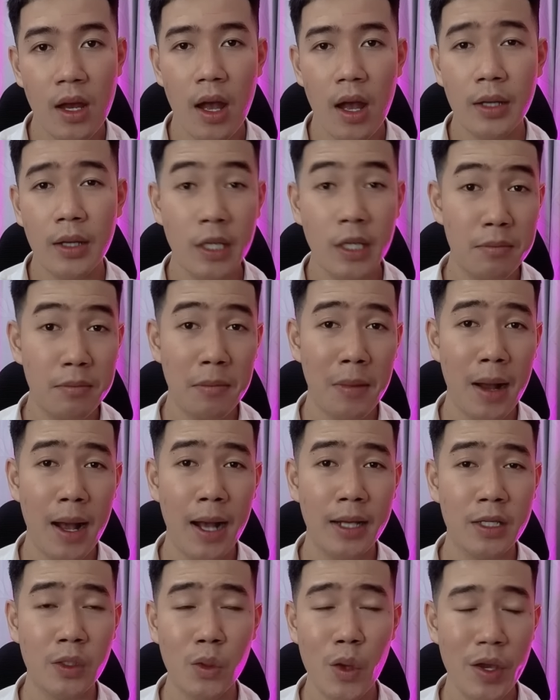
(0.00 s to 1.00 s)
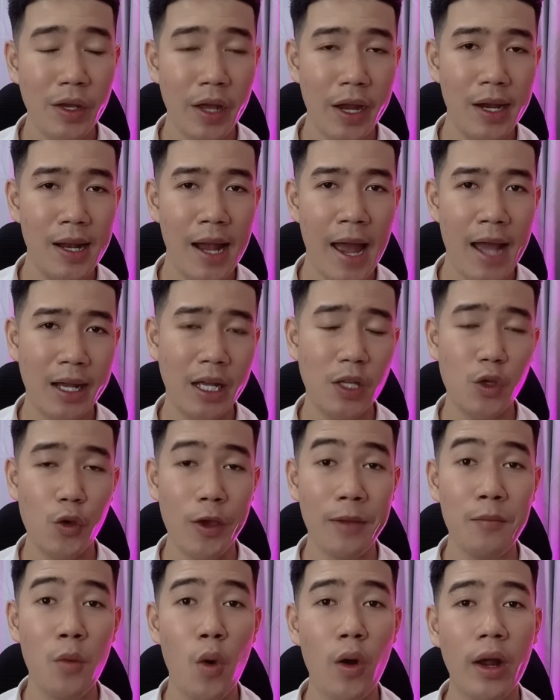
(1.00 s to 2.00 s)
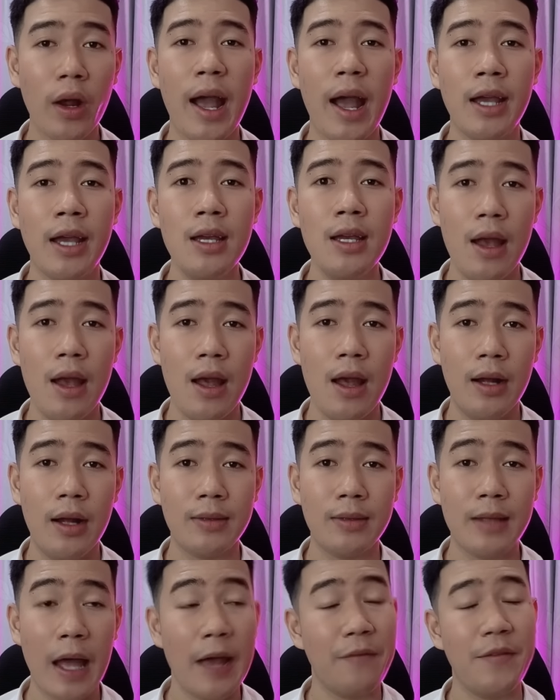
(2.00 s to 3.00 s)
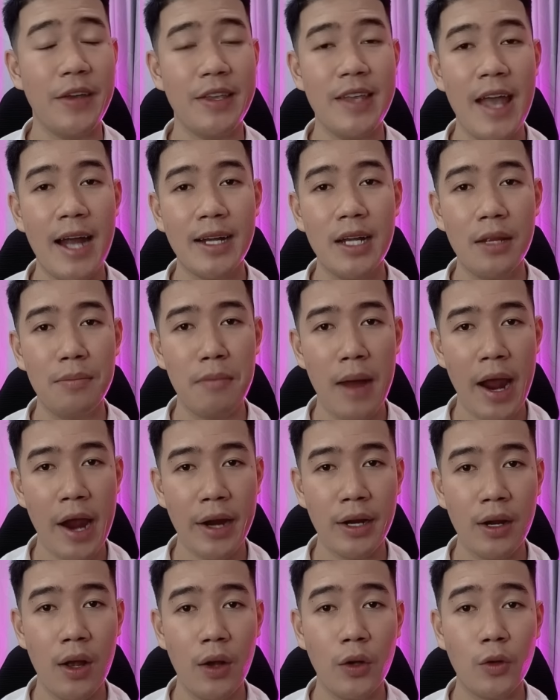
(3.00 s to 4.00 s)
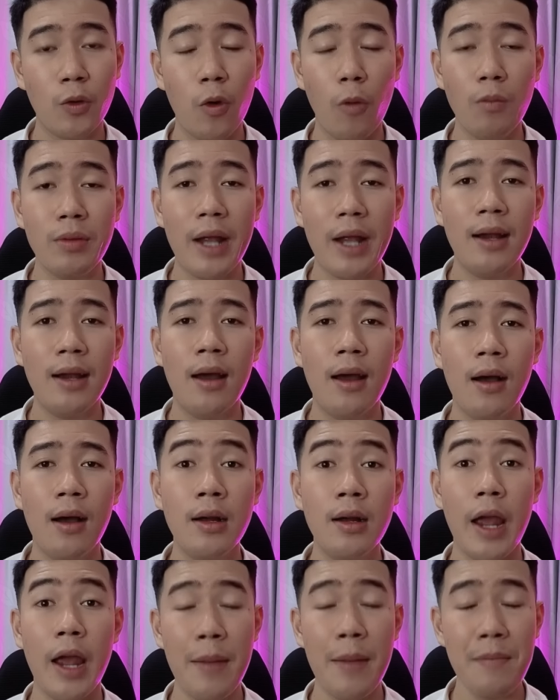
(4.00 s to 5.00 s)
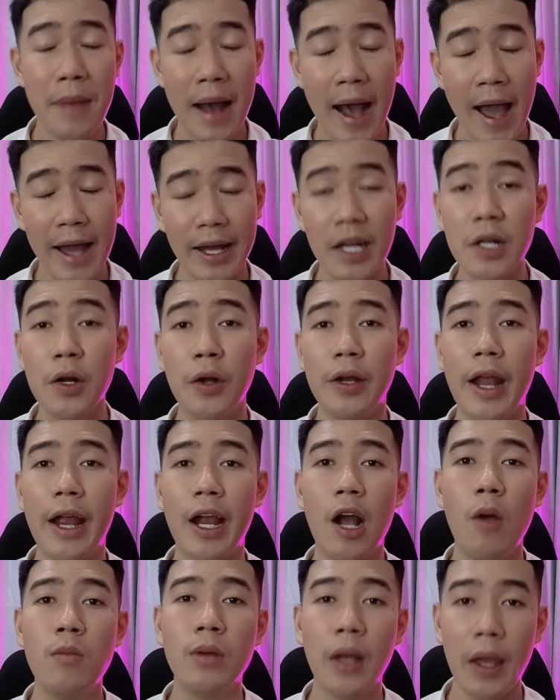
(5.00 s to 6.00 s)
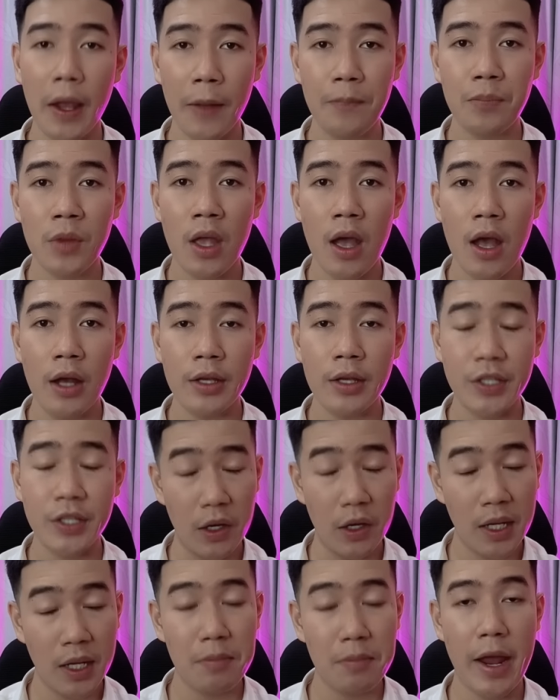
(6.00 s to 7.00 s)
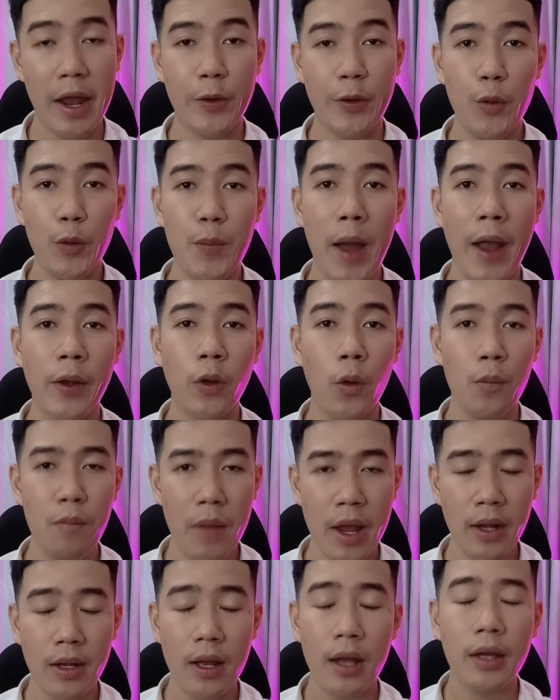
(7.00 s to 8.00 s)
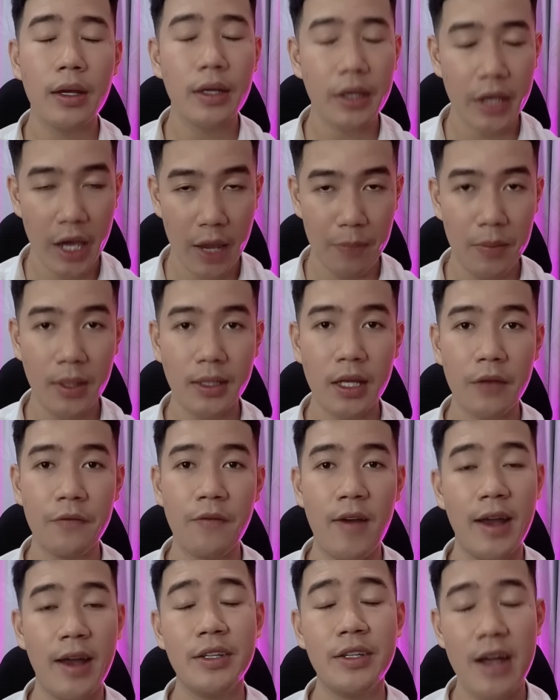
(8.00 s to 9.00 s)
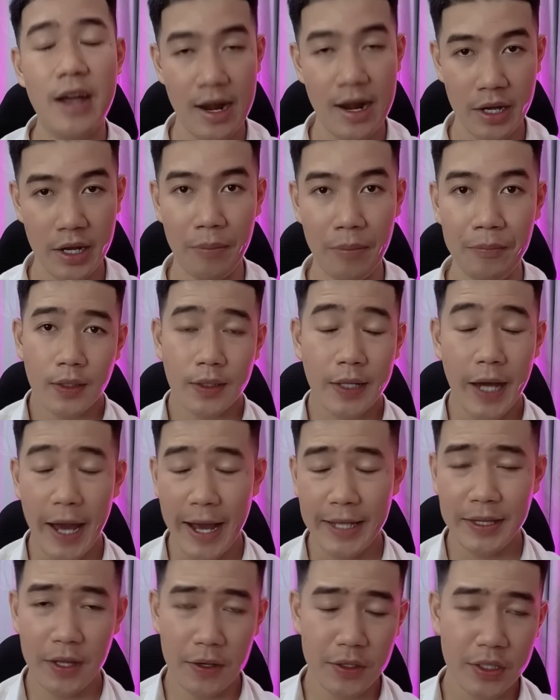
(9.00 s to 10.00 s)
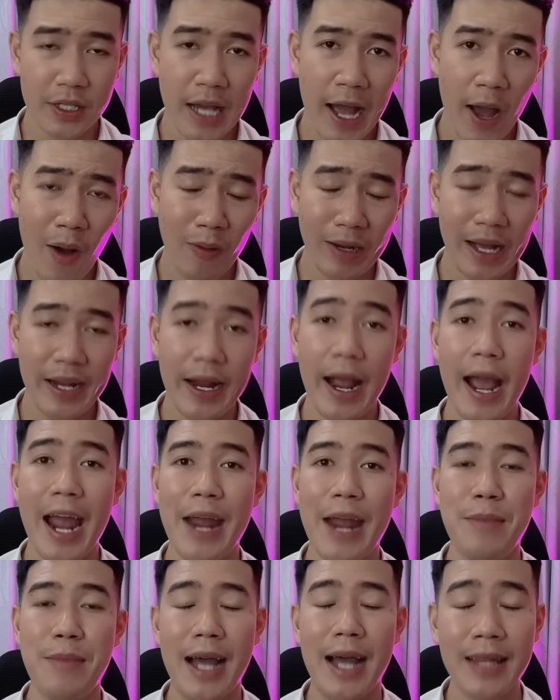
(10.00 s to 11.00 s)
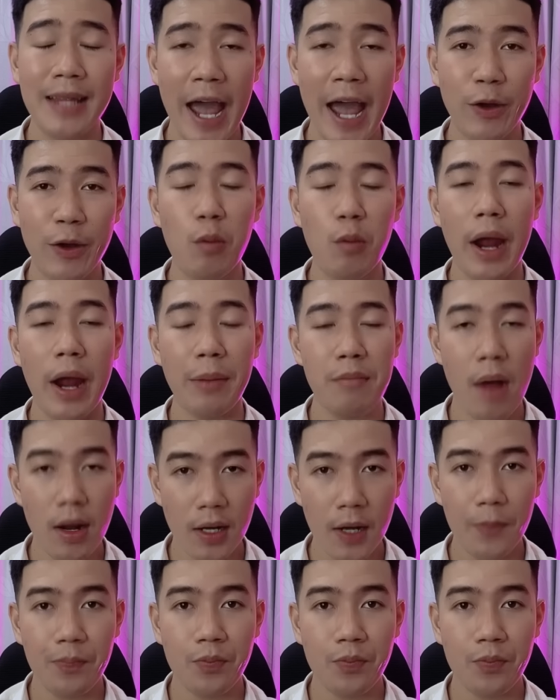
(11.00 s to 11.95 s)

Nhưng mà suy nghĩ lại cái chuyện buồn ngãi. Tại vì gia đình bạn cũng đã lỡ ém hại cái người đàn ông kia cho nên mẹ của bạn cũng biết nghiệp thì phải trả nghiệp kể từ sau cái ngày mà anh hai của bạn mất á